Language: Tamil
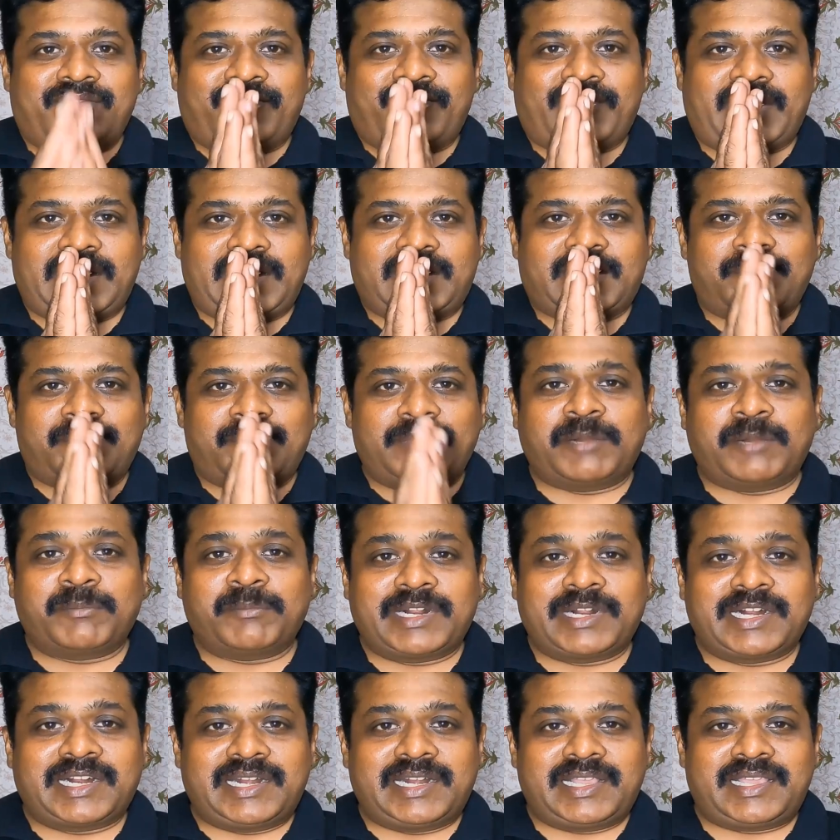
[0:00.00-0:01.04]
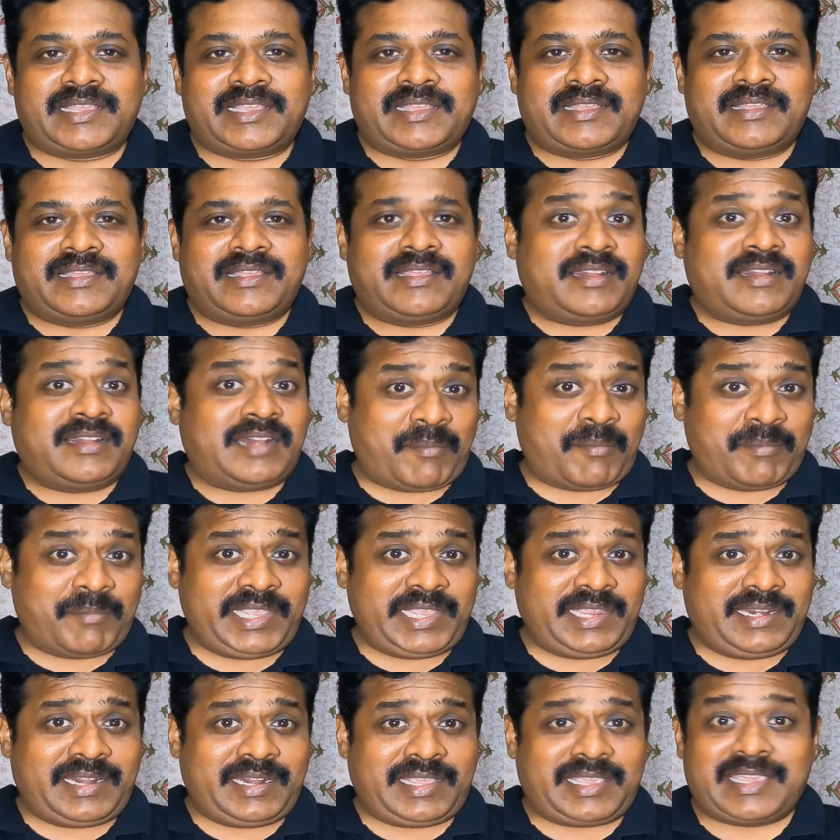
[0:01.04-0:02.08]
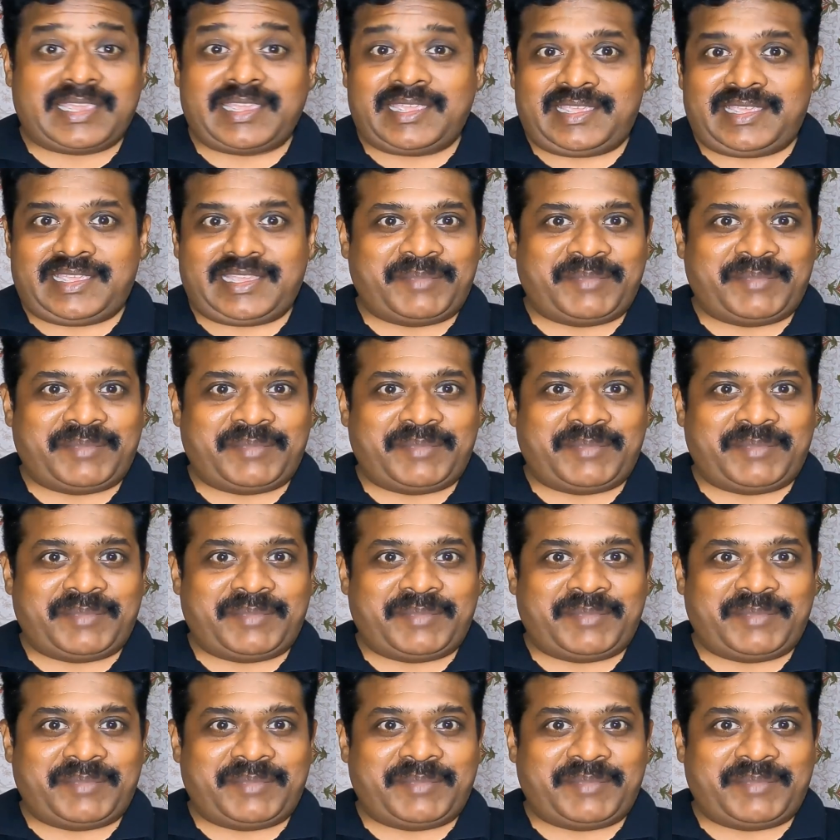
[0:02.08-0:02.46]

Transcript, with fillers: வணக்கம் நண்பர்களே நம்ம இன்னைக்கு